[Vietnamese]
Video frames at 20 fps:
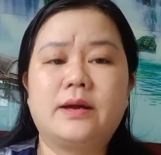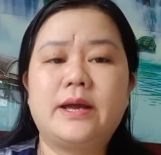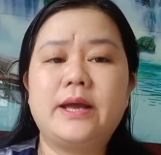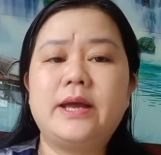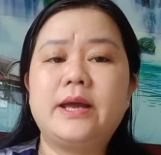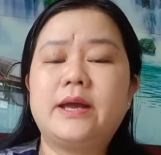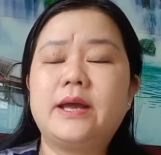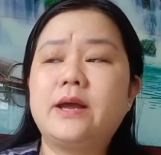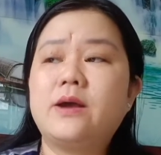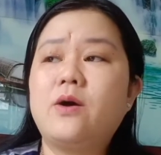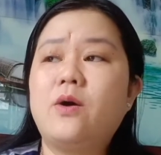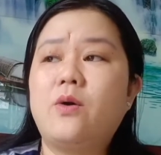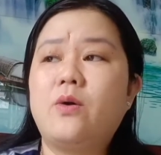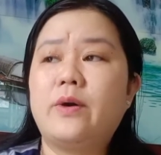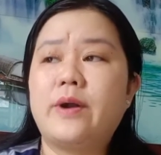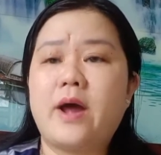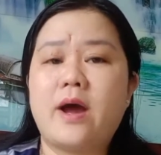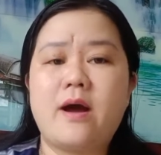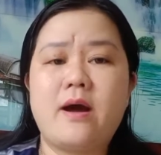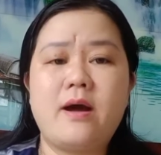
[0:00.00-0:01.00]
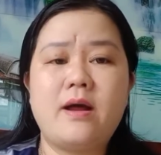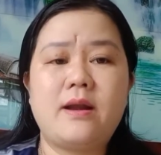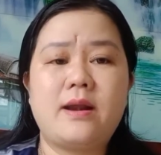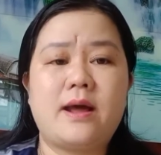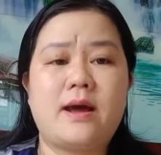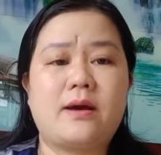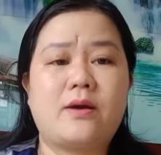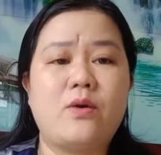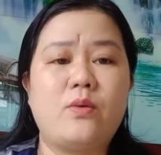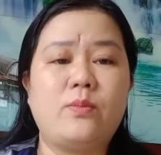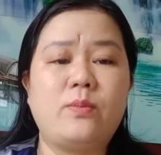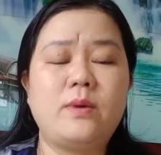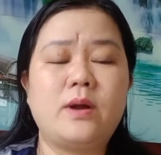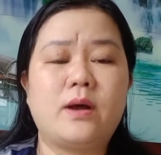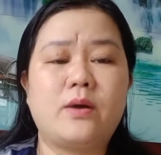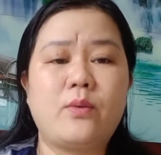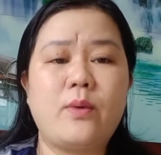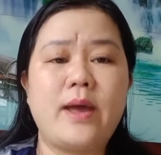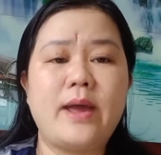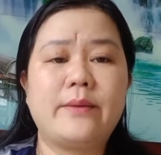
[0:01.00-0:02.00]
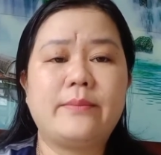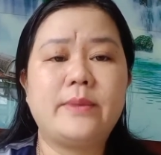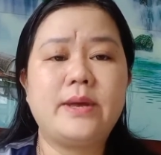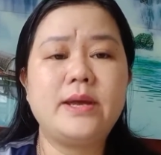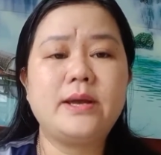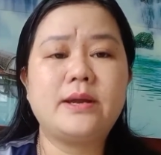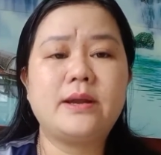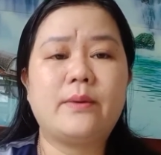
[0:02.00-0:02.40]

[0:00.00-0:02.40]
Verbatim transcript: cái cái cô đó là cũng là quen biết